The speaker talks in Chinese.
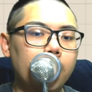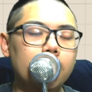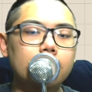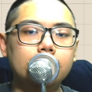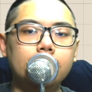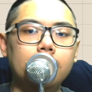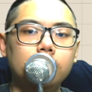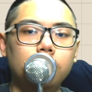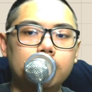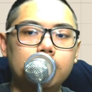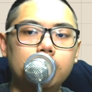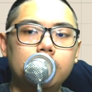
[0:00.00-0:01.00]
一四零九
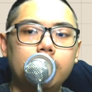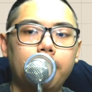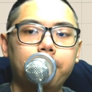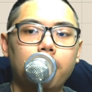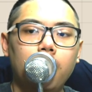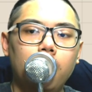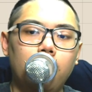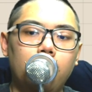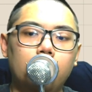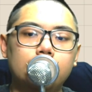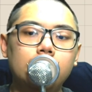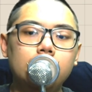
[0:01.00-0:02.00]
的新鲜，
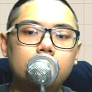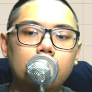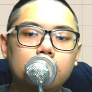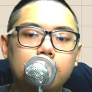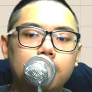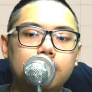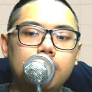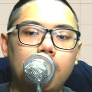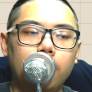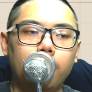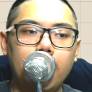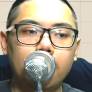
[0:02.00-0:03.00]
新鲜基本
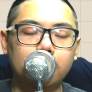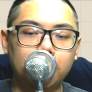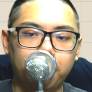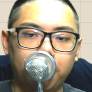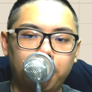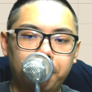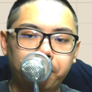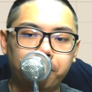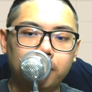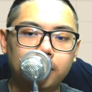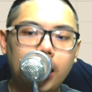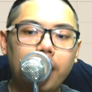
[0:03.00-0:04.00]
上各位它很特别哦，
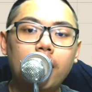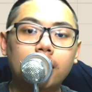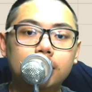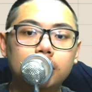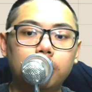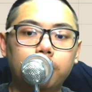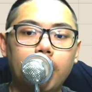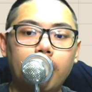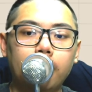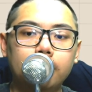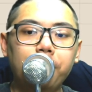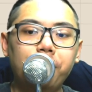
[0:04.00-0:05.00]
它纺织对不
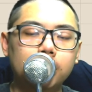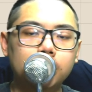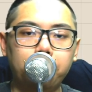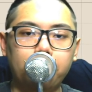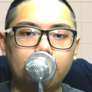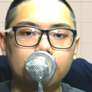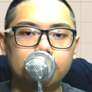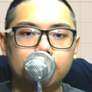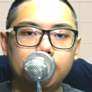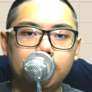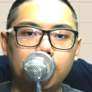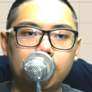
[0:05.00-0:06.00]
对？它纺织的本业
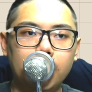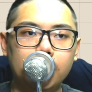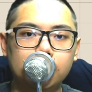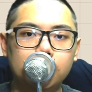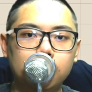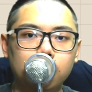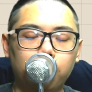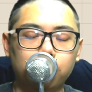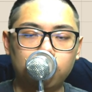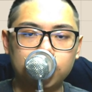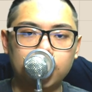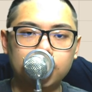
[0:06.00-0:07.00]
今年的业绩是有不
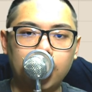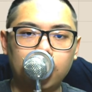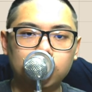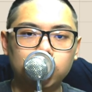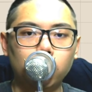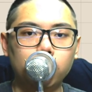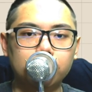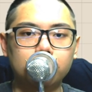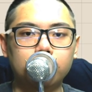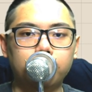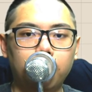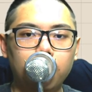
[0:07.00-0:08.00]
错的成长。重点是
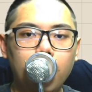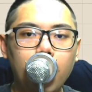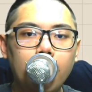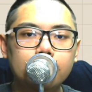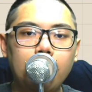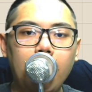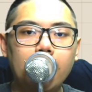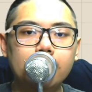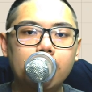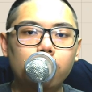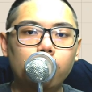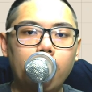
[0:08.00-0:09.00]
什么？它还
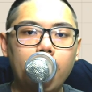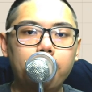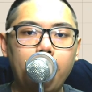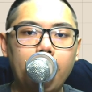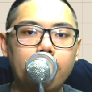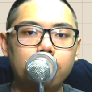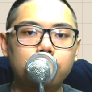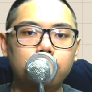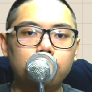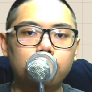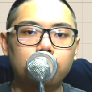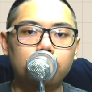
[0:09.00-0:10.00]
切入了 M I
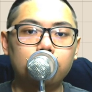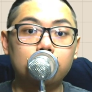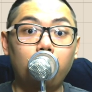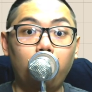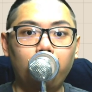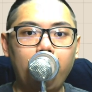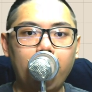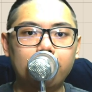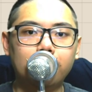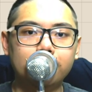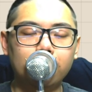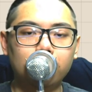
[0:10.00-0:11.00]
H，就是红海
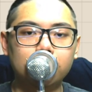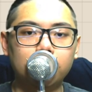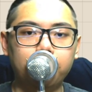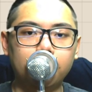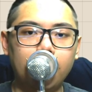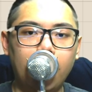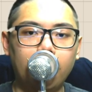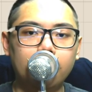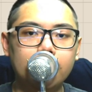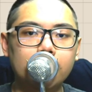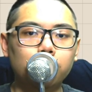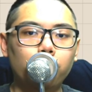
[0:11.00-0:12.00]
那个电动车的平台，
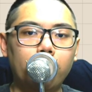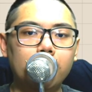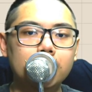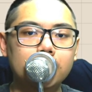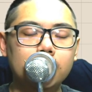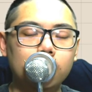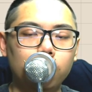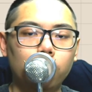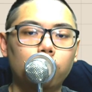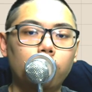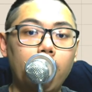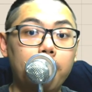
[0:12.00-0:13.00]
它是唯一进
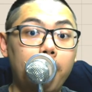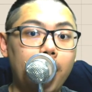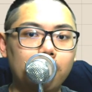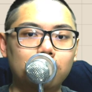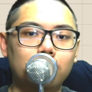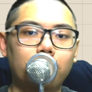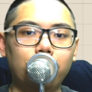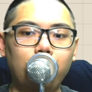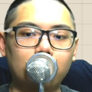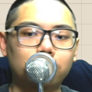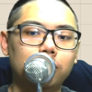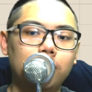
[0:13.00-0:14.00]
入 M I H 的
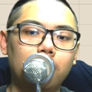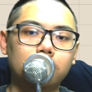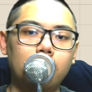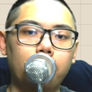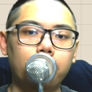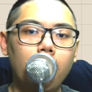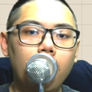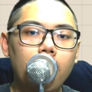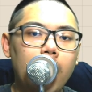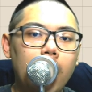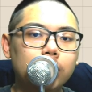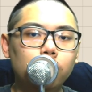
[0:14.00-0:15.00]
纺织厂商。
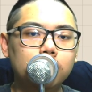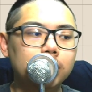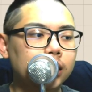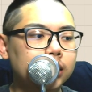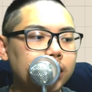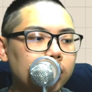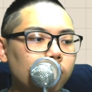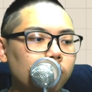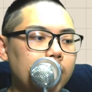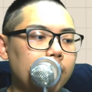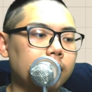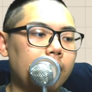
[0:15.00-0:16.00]
它做的是这个电动
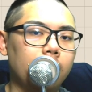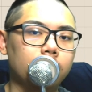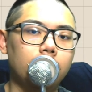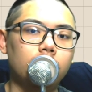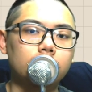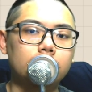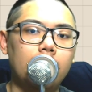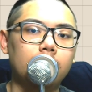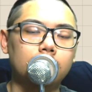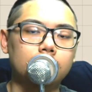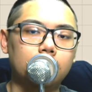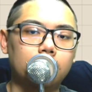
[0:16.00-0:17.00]
枪的啦，电动
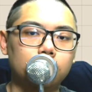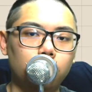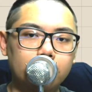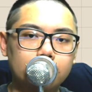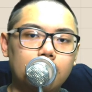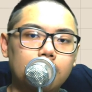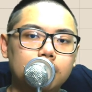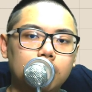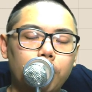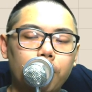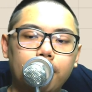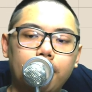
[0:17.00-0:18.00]
枪的这个充电枪的这个
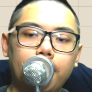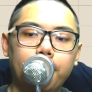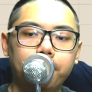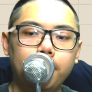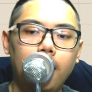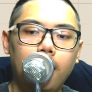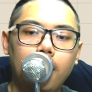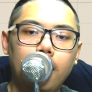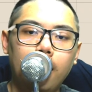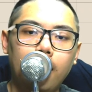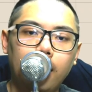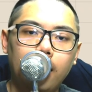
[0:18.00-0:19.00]
供应链。那
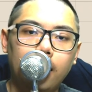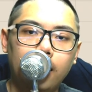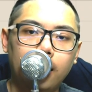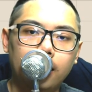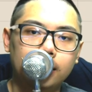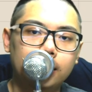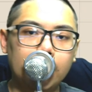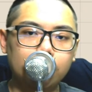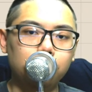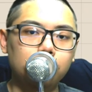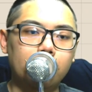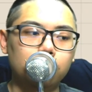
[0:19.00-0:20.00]
它
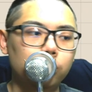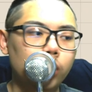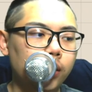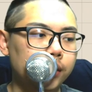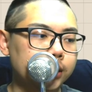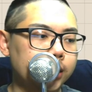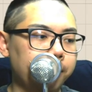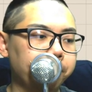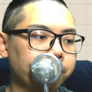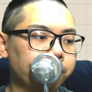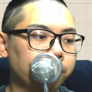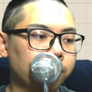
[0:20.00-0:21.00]
去年赚到钱？
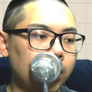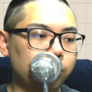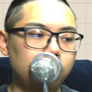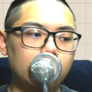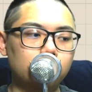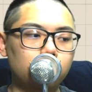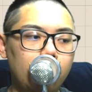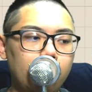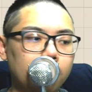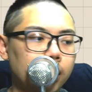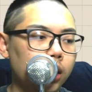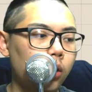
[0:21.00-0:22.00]
去年
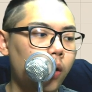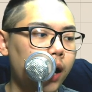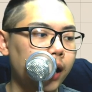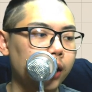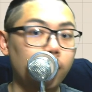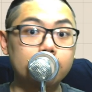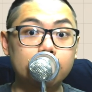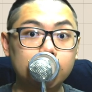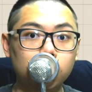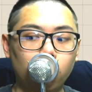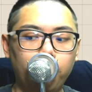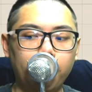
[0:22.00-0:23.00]
赚一块一块
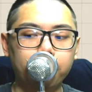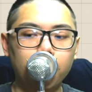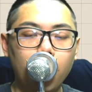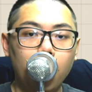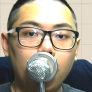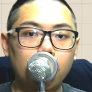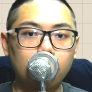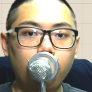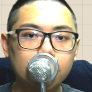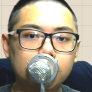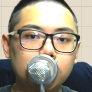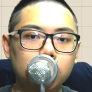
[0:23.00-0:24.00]
七九嘛，一
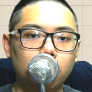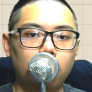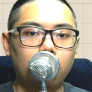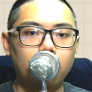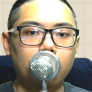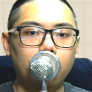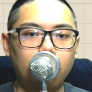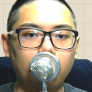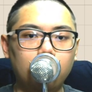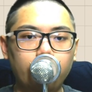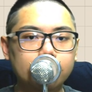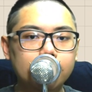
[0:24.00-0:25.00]
块七九，
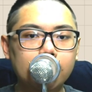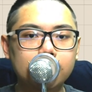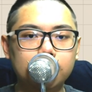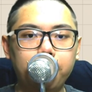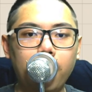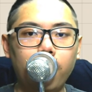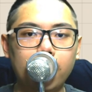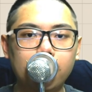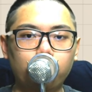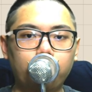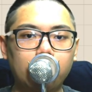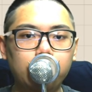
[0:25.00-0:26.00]
各位现在十八块
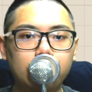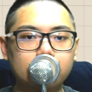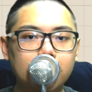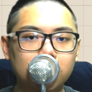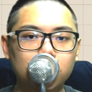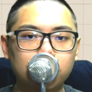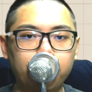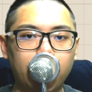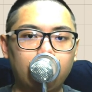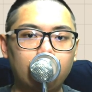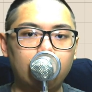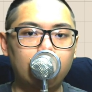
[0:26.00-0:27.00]
一五，本一比才十倍，